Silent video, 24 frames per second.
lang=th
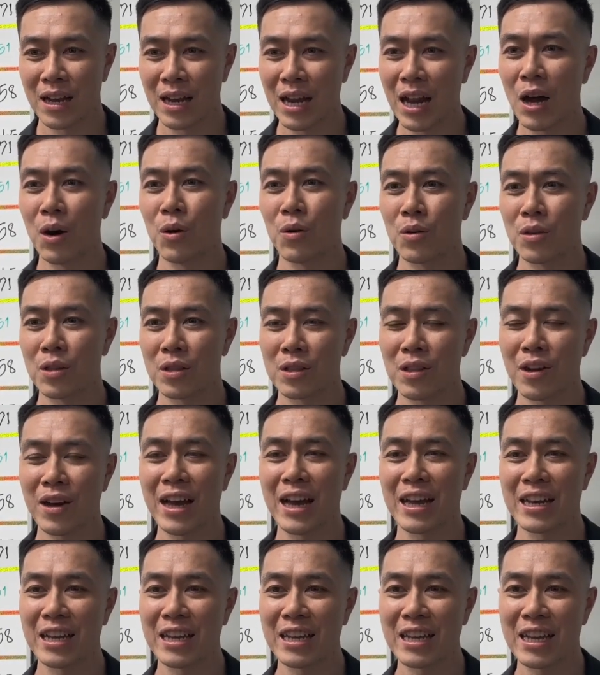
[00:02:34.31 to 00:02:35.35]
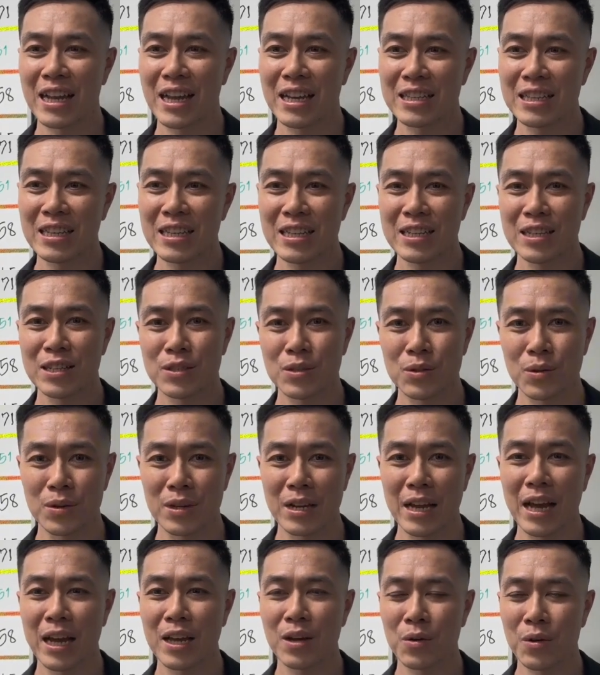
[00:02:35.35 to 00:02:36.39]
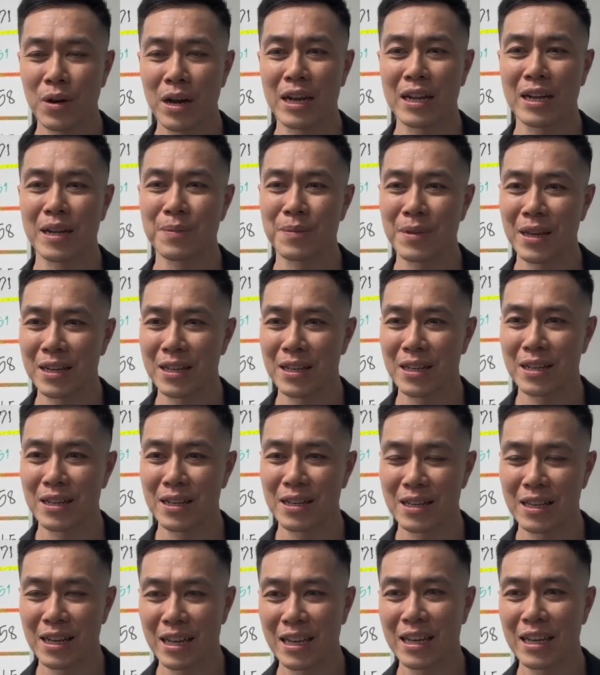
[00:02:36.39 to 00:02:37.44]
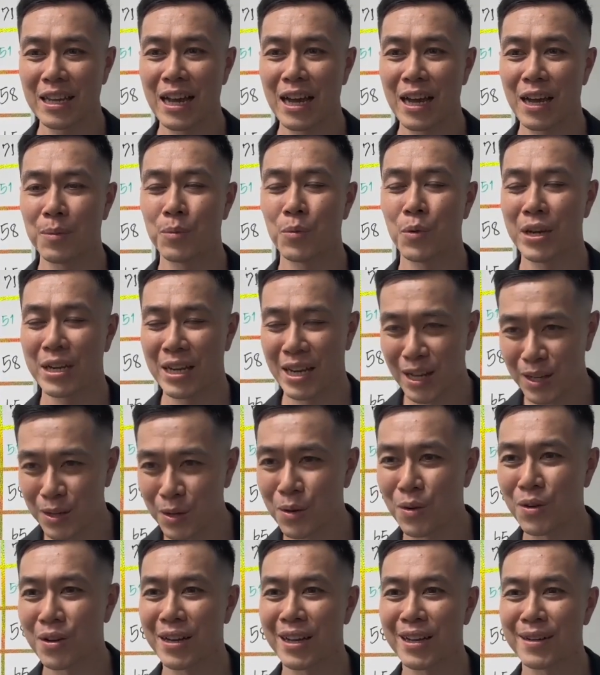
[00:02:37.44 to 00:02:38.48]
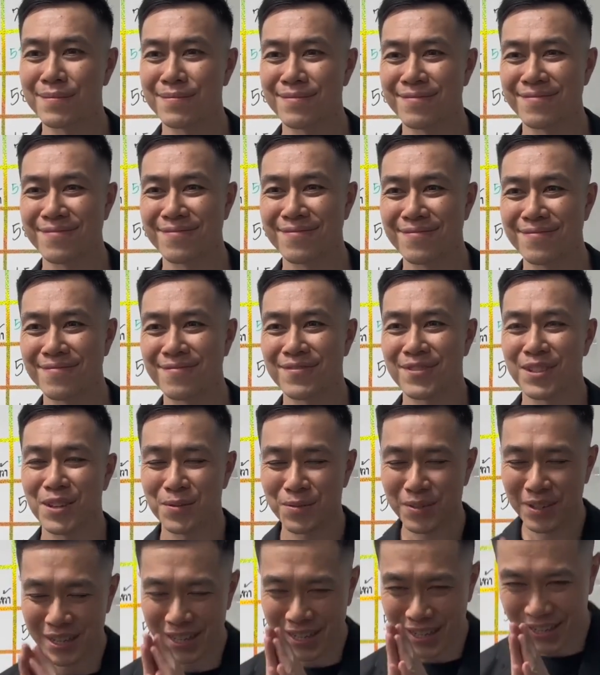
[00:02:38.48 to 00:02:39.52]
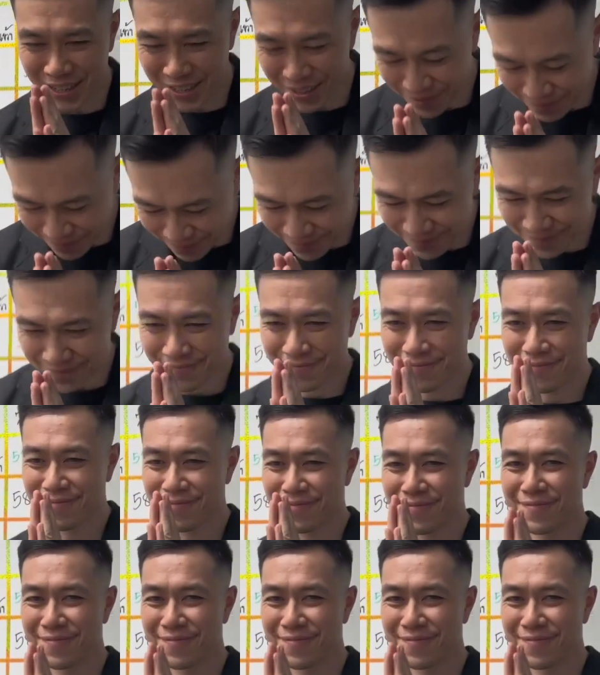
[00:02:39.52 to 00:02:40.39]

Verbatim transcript: เราต้องหานักกีฬาที่ดีที่สุดและให้โอกาสกับเด็กนักกีฬามวยไทยทุกคนครับขอบคุณมากครับ